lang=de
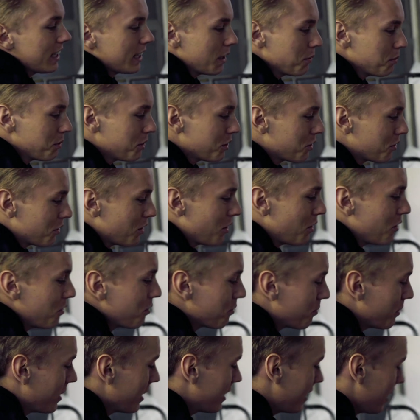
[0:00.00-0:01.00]
ich habe es ja schon
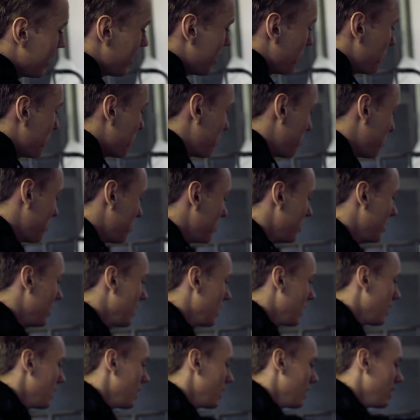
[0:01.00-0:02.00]
aufgemacht, ich gebe es zu,
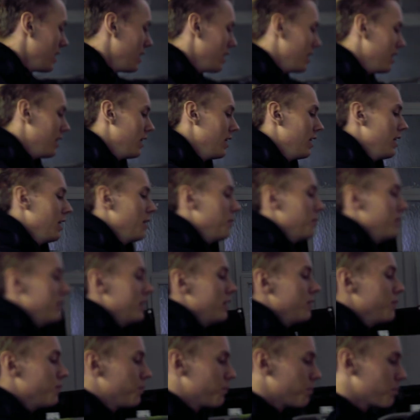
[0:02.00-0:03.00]
aber
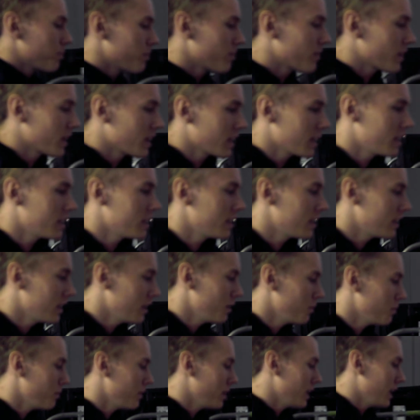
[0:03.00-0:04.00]

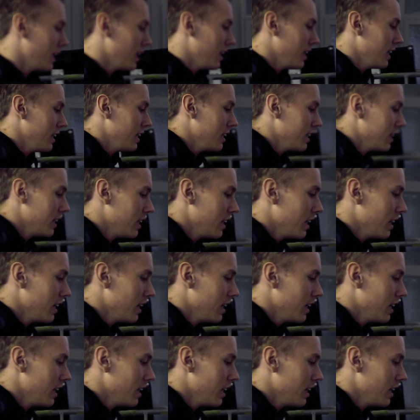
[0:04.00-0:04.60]
schaut mal rein,